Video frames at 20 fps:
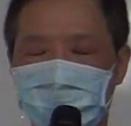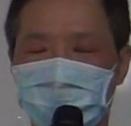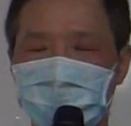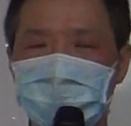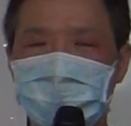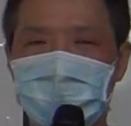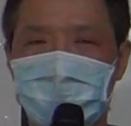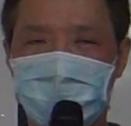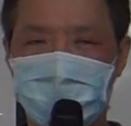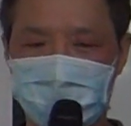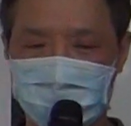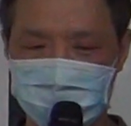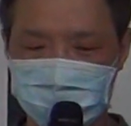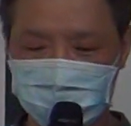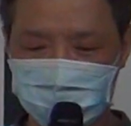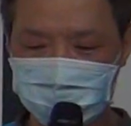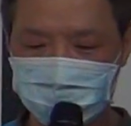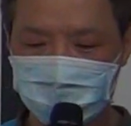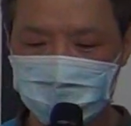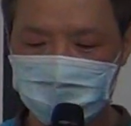有一个
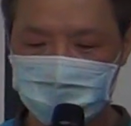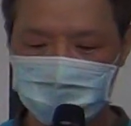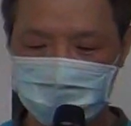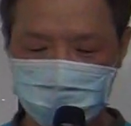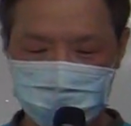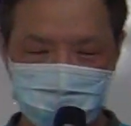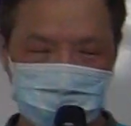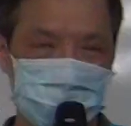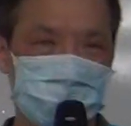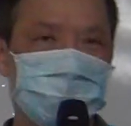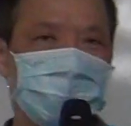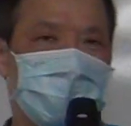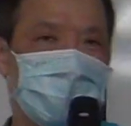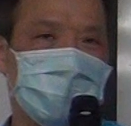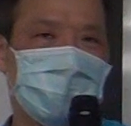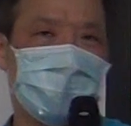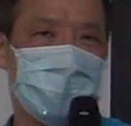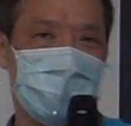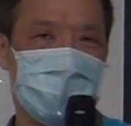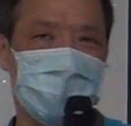很知
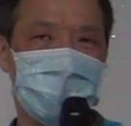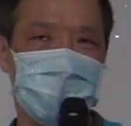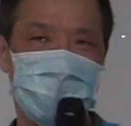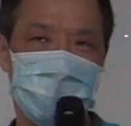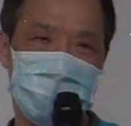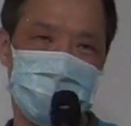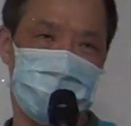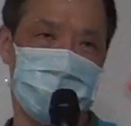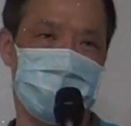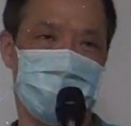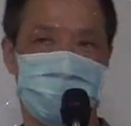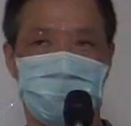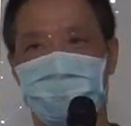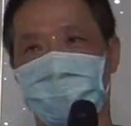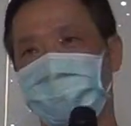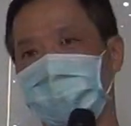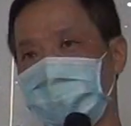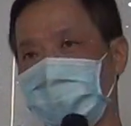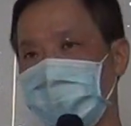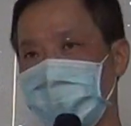名的一个例子。
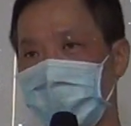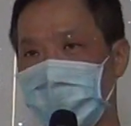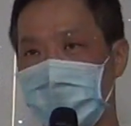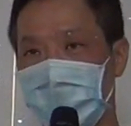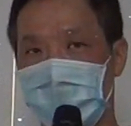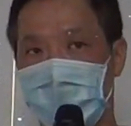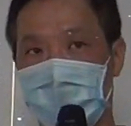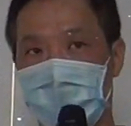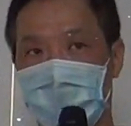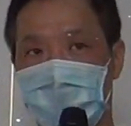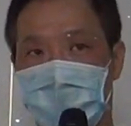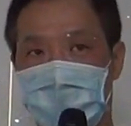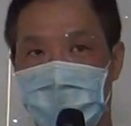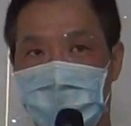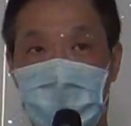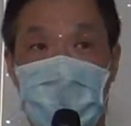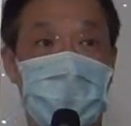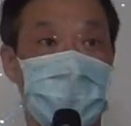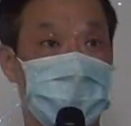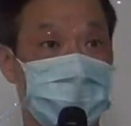
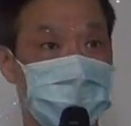来，